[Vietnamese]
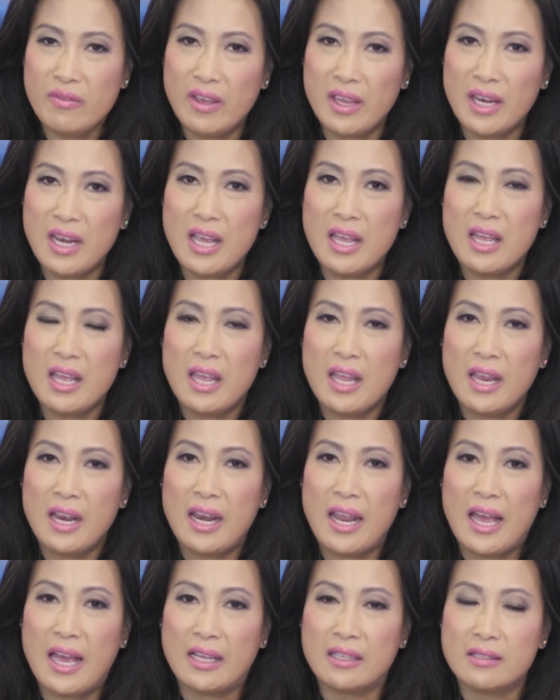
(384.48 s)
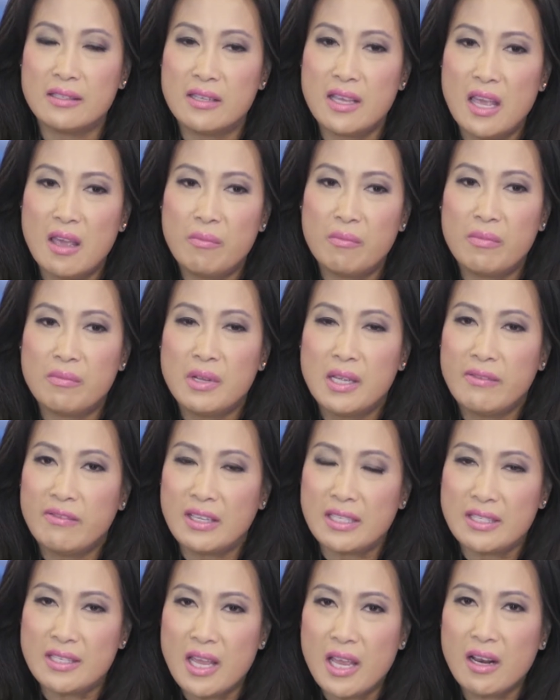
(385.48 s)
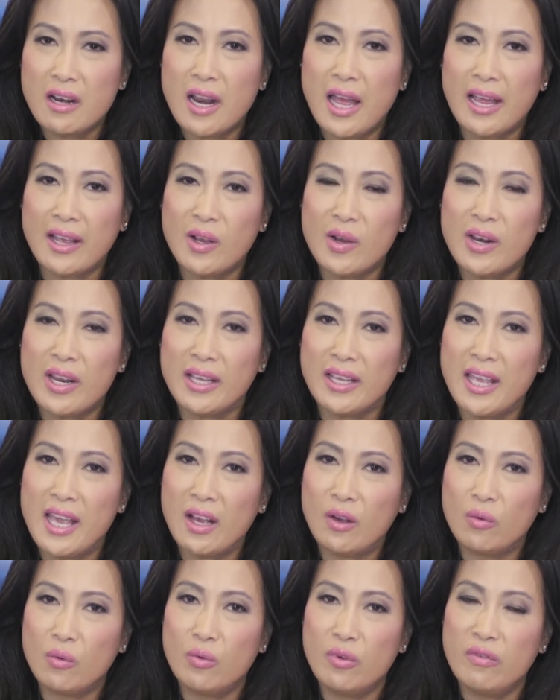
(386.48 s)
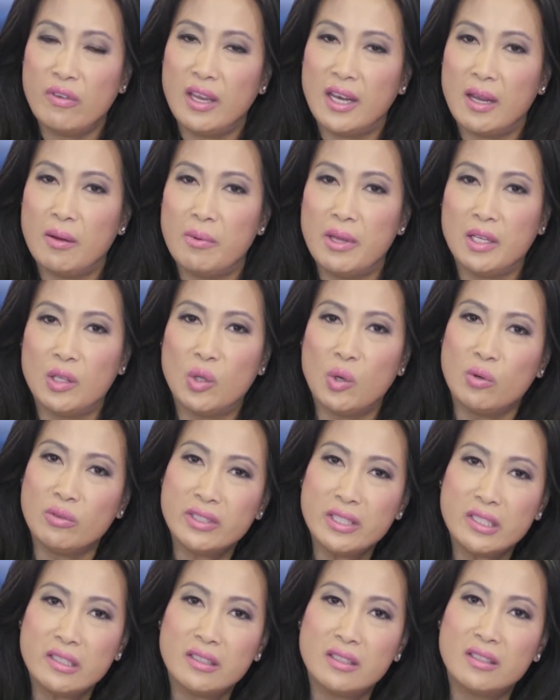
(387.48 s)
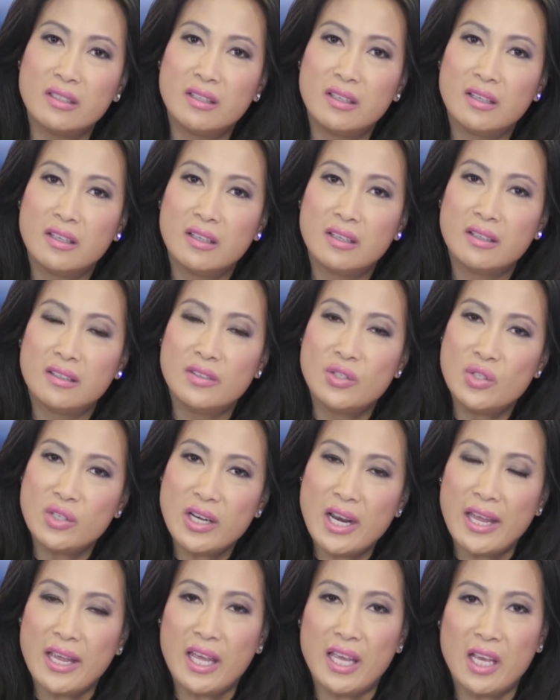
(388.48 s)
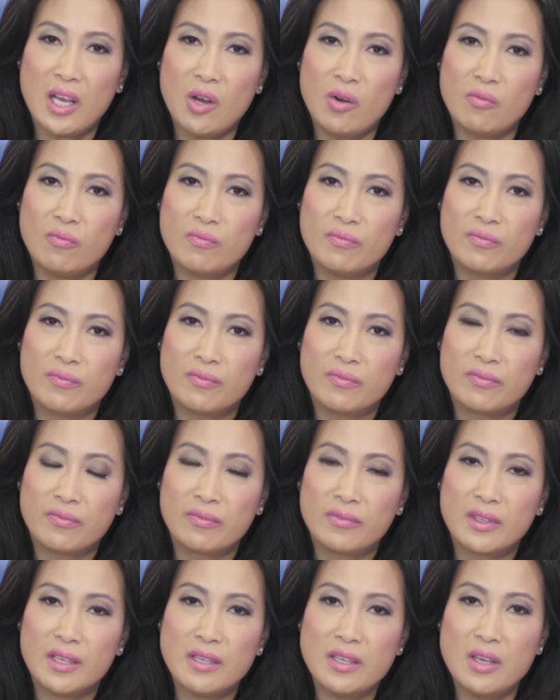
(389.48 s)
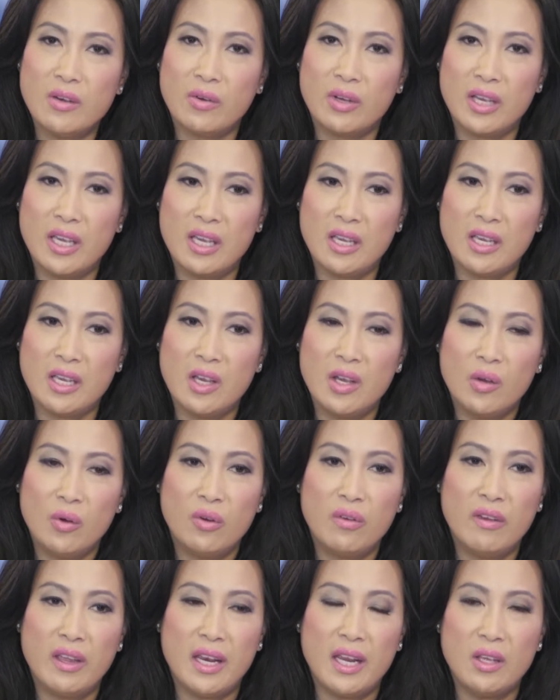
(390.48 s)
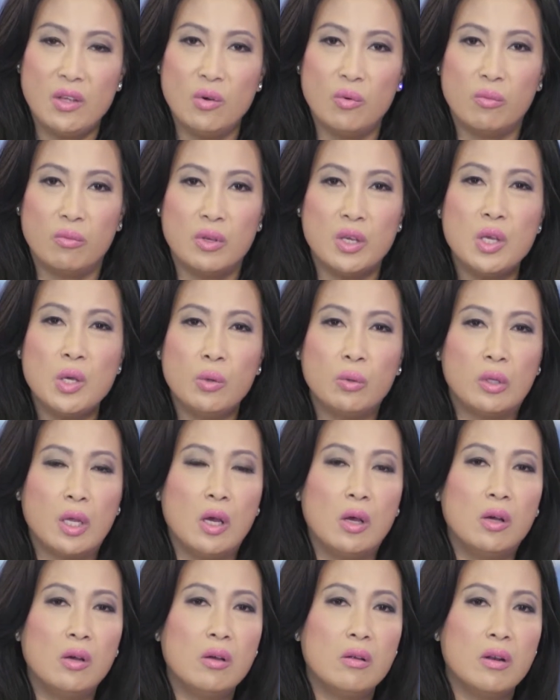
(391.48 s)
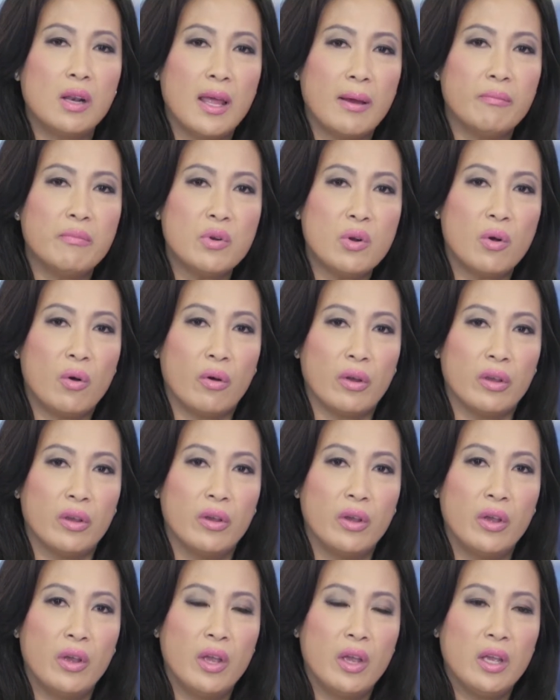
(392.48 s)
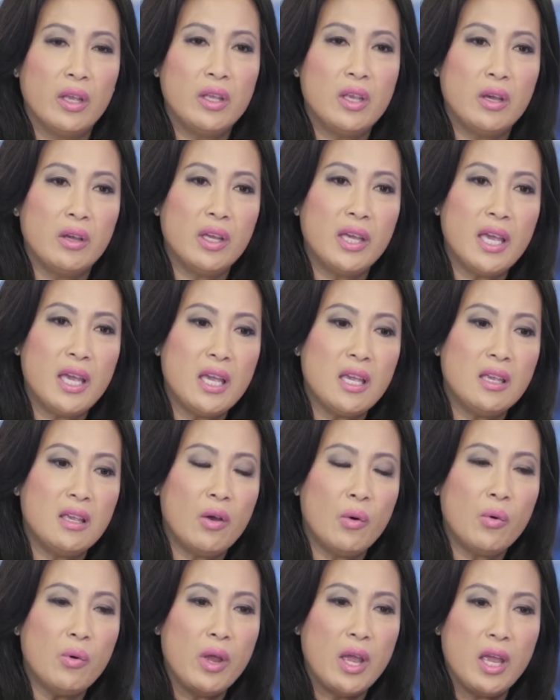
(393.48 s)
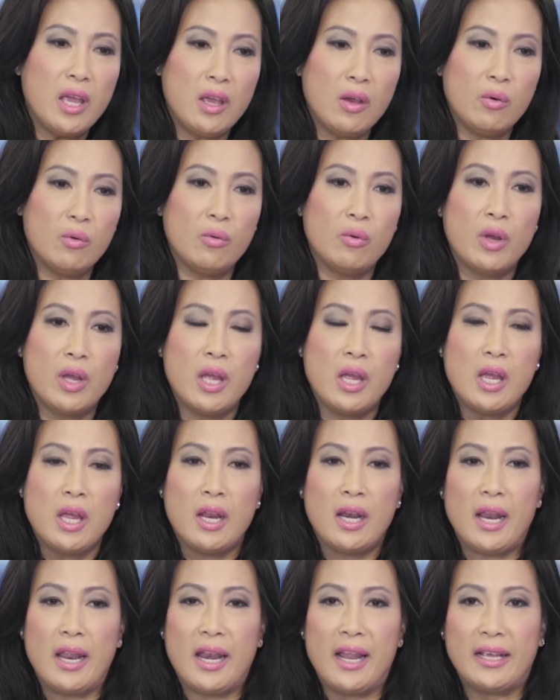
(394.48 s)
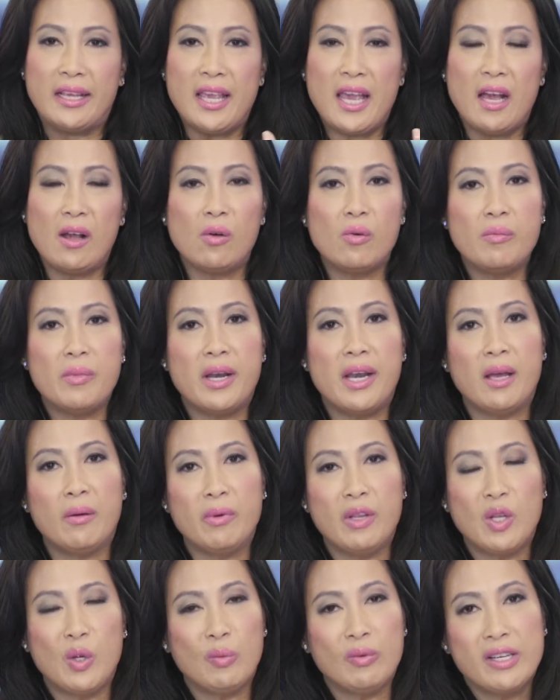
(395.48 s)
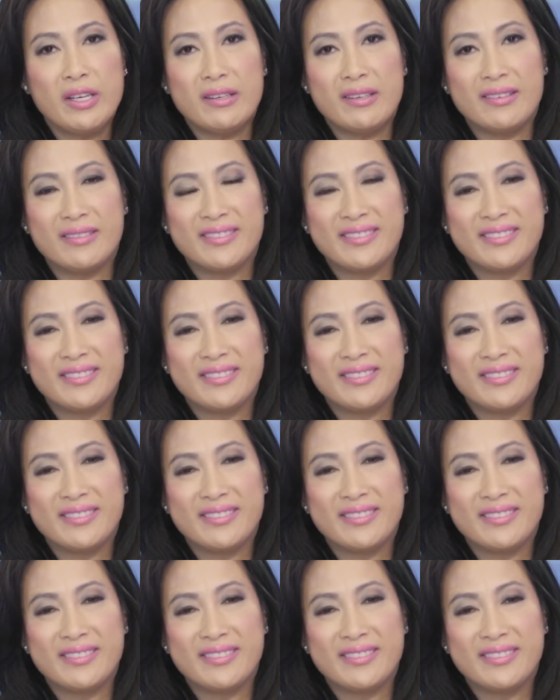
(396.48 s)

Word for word: vị đó là xem và xét lại con làn da của quý vị đã bị tổn thương trước đây hay không có nhiều khi quý vị đã dùng nhiều thứ lắm rồi những cái dấu hiệu là làn da của mình đang bị tổn thương